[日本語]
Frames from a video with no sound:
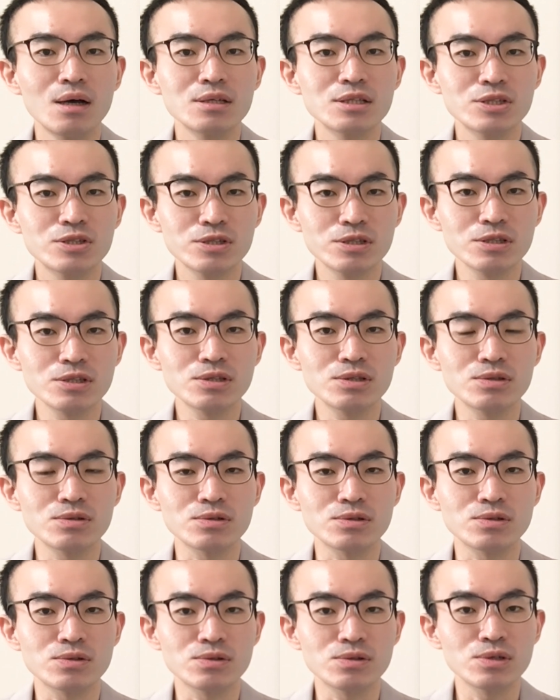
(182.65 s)
手術
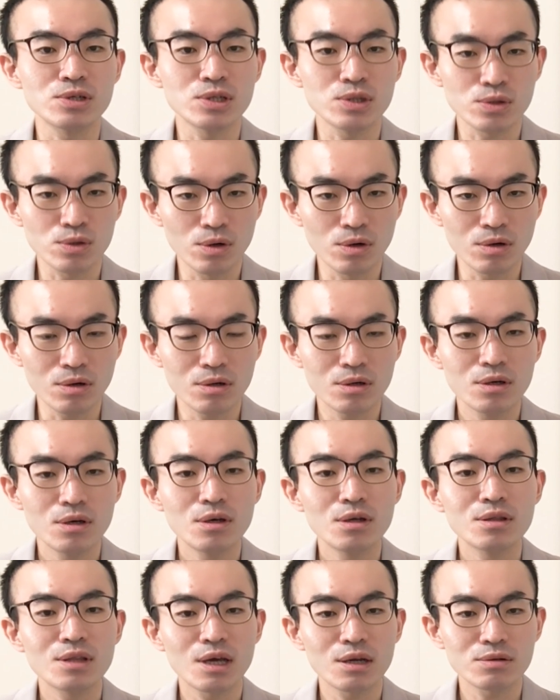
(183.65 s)
をする人
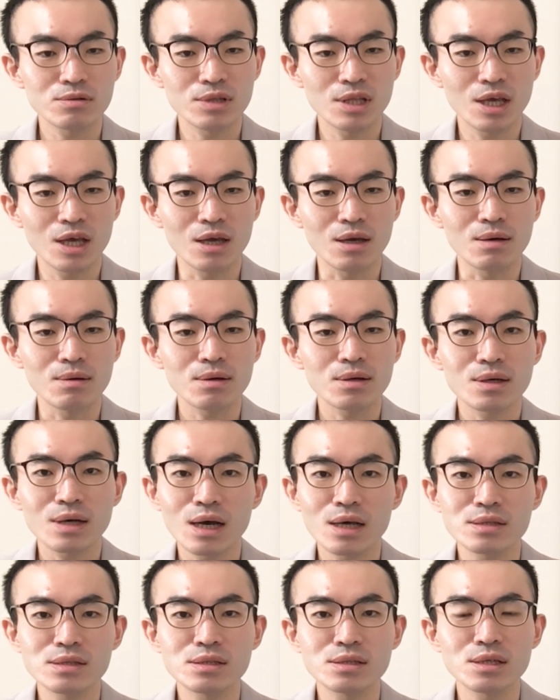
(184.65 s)
なので
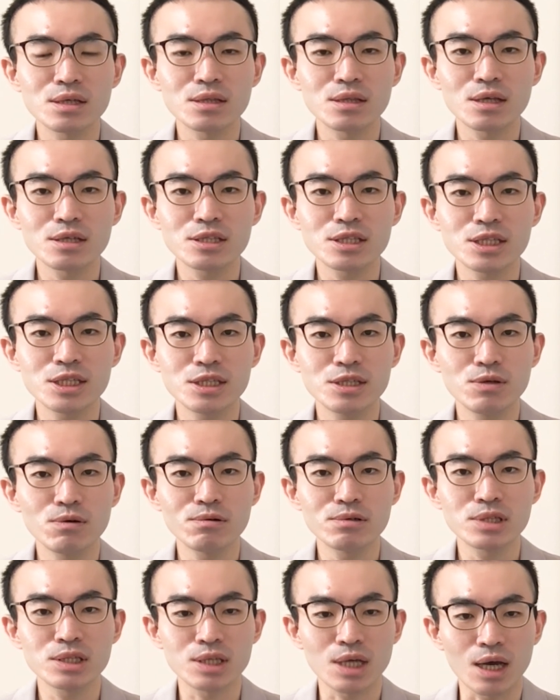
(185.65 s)
完全な治
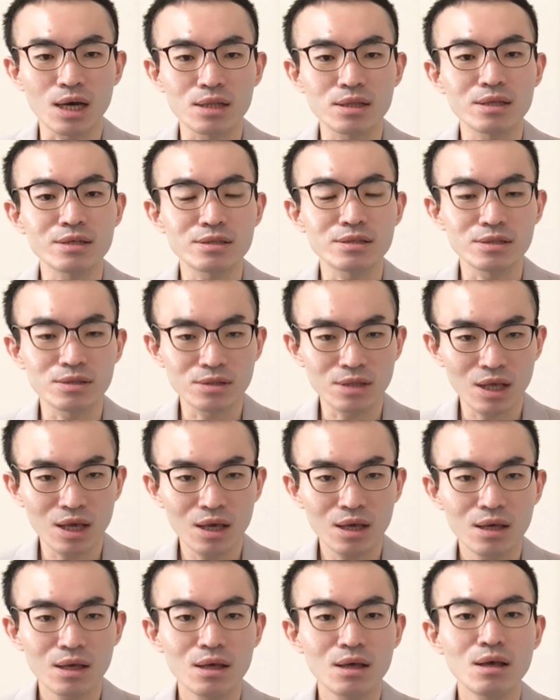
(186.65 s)
療者ですよ
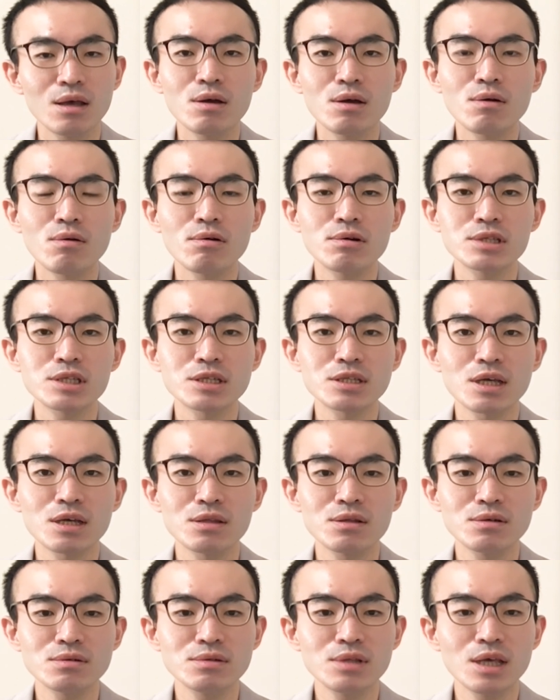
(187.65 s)
ね。お医者さ
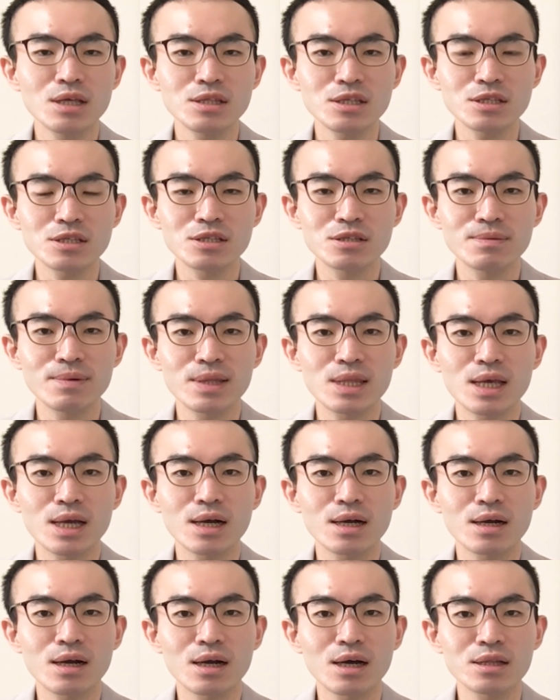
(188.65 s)
んの腕に全て
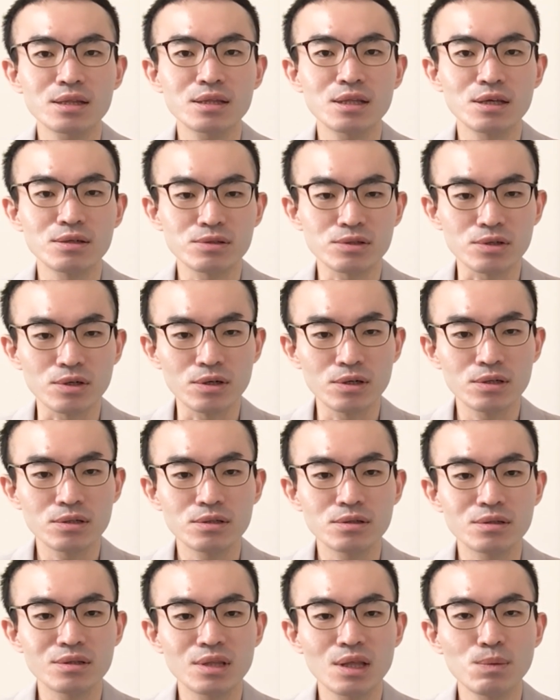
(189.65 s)
がかかっていると
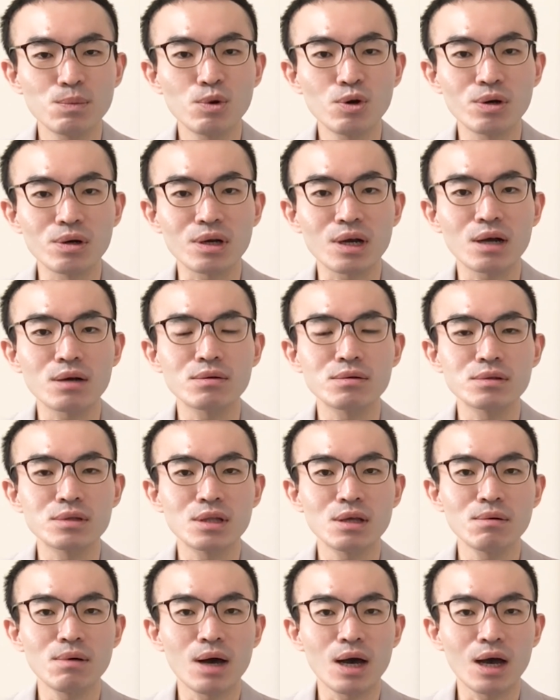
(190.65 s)
言っても過言
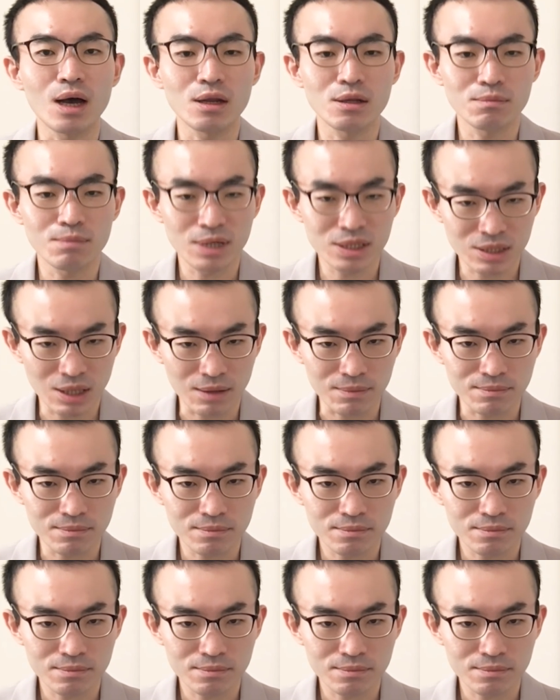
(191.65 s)
ではありません。